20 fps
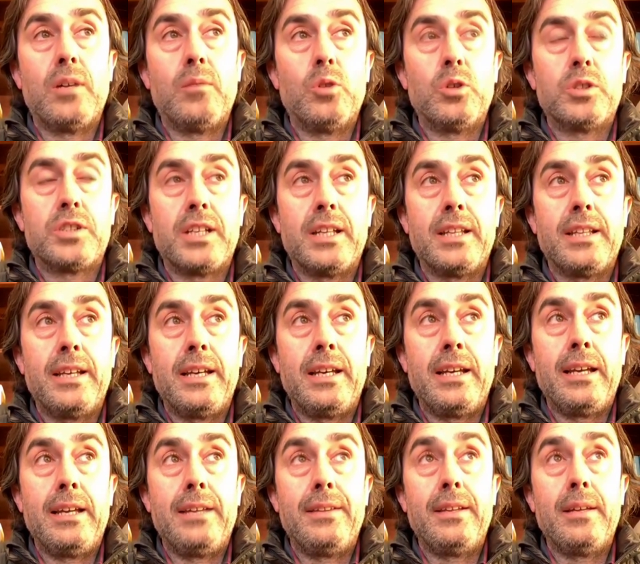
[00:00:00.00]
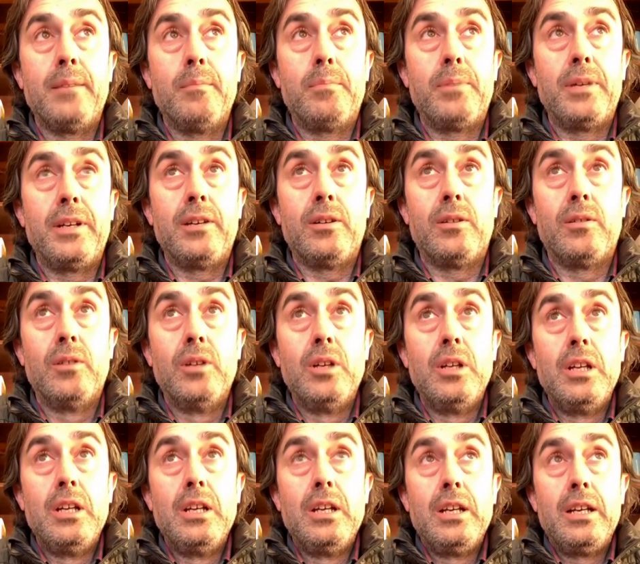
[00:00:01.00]
de, empleo
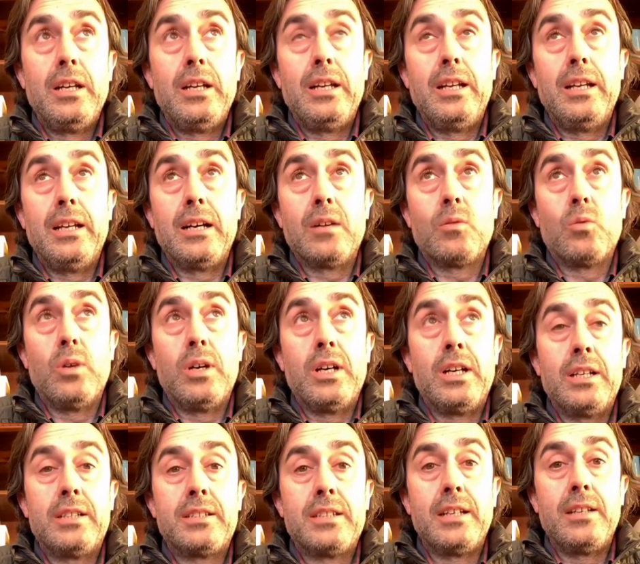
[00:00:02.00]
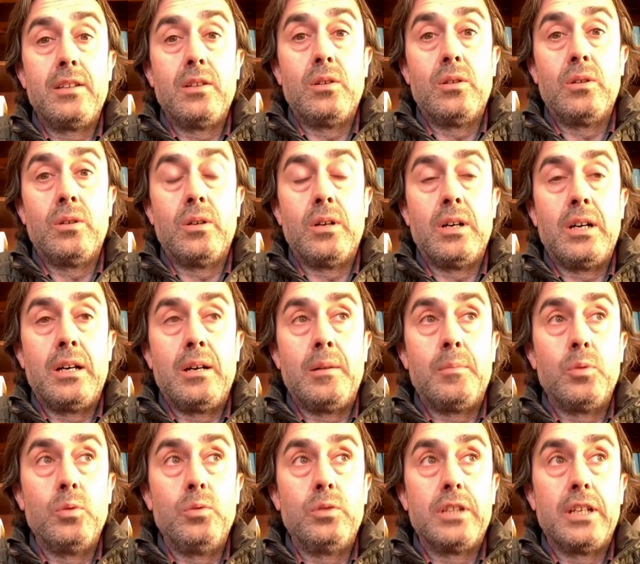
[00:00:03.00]
en la cual se ha ido
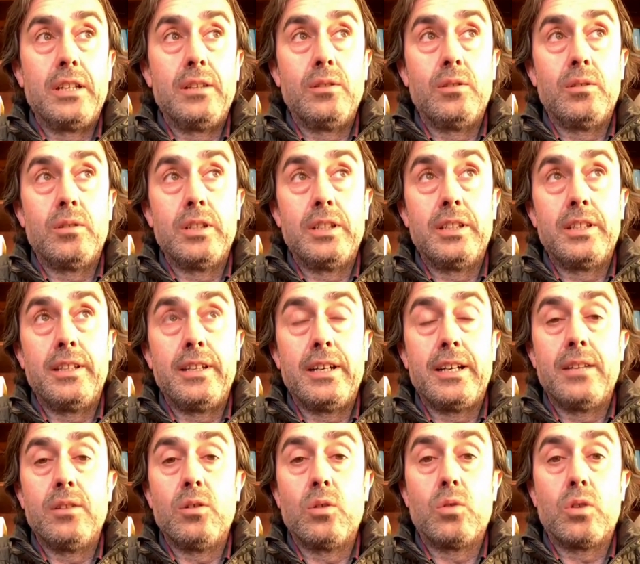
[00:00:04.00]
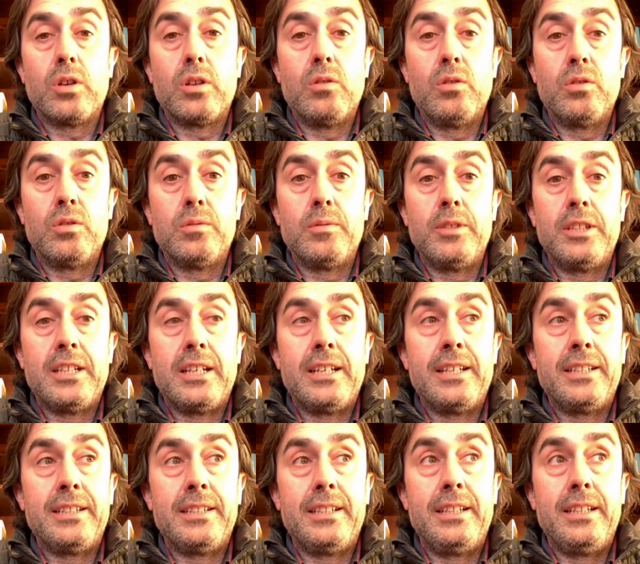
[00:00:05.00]
apuntando gente dejando currículos vitae
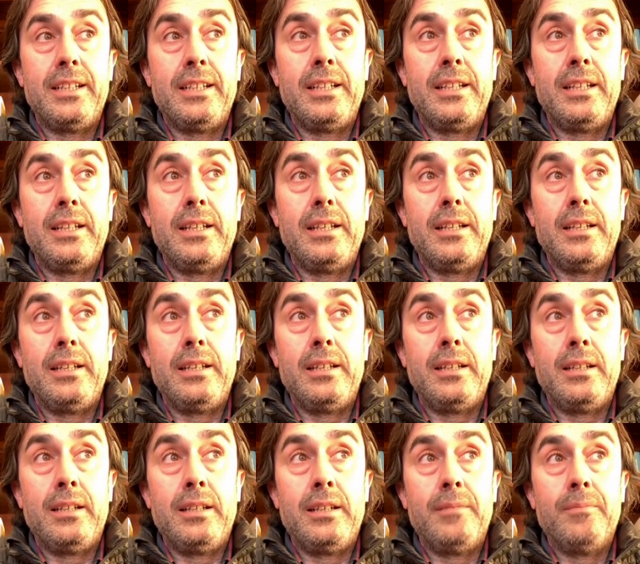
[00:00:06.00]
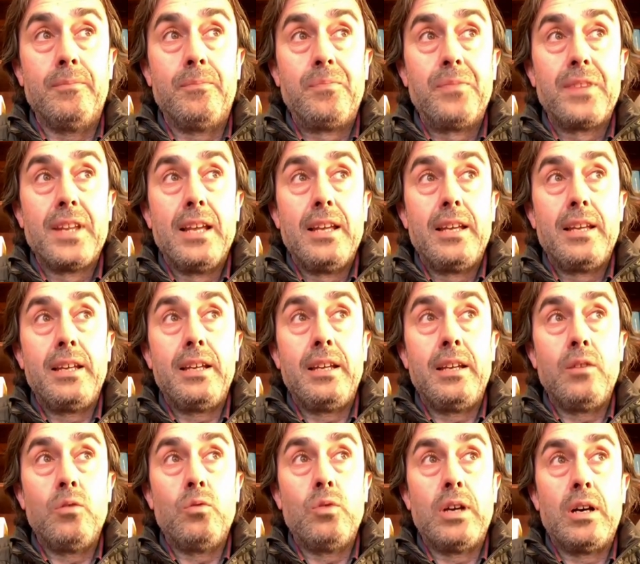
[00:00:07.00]
y, y
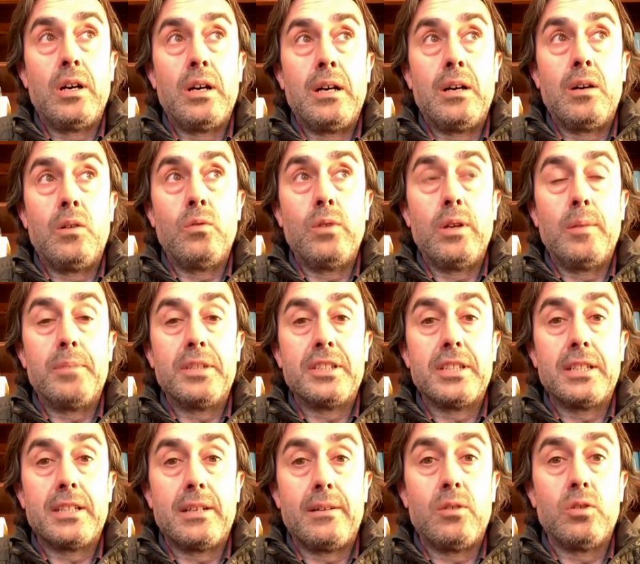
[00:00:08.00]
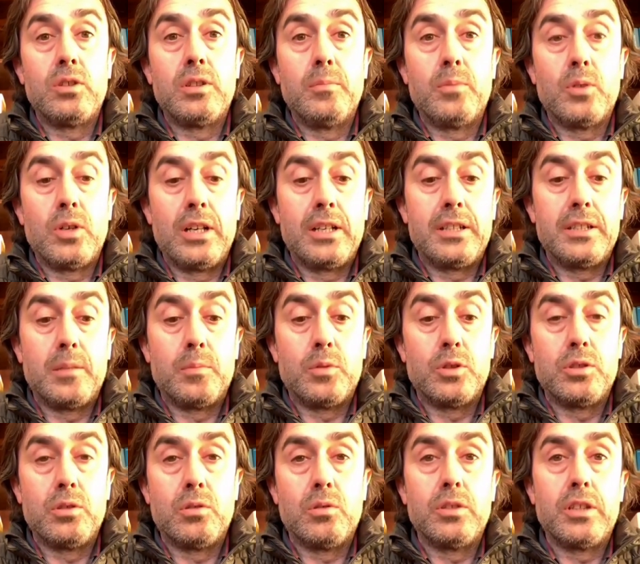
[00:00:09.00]
una, empresa de trabajo temporal que se ha puesto en
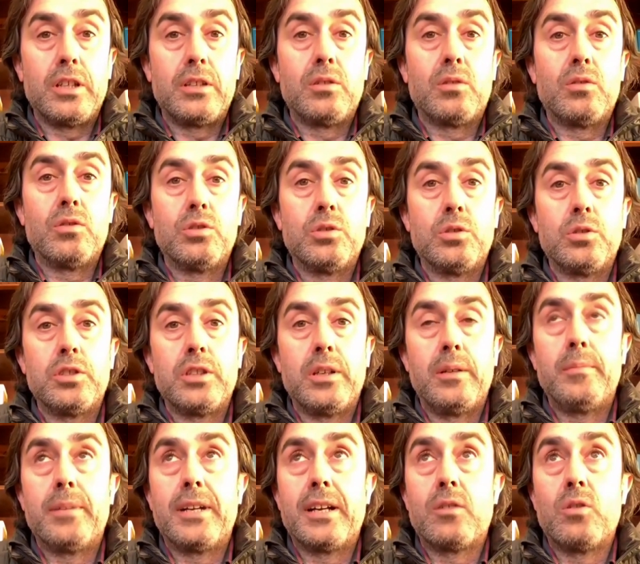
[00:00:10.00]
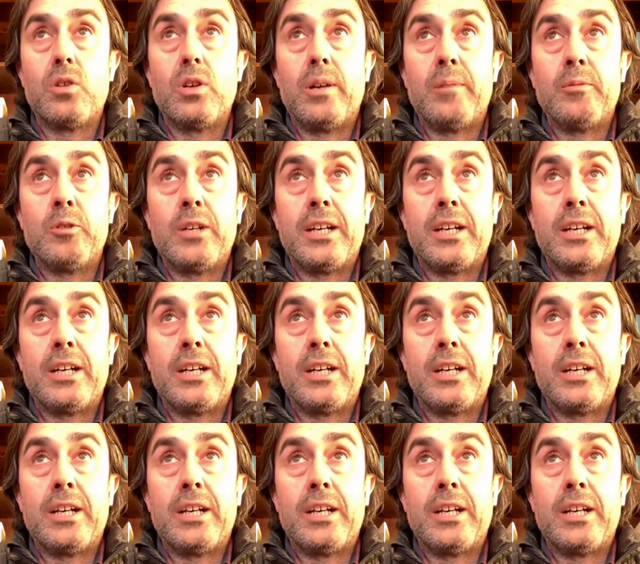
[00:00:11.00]
contacto con nosotros también para colaborar.